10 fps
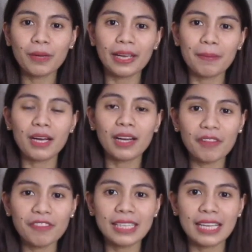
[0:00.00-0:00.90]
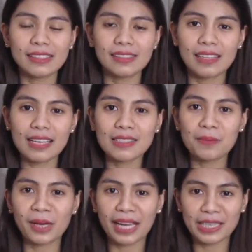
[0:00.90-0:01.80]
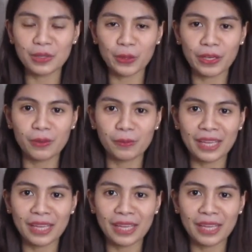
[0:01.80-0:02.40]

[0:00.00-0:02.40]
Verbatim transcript: mga ibang caffeinated drinks sa mga inom-inom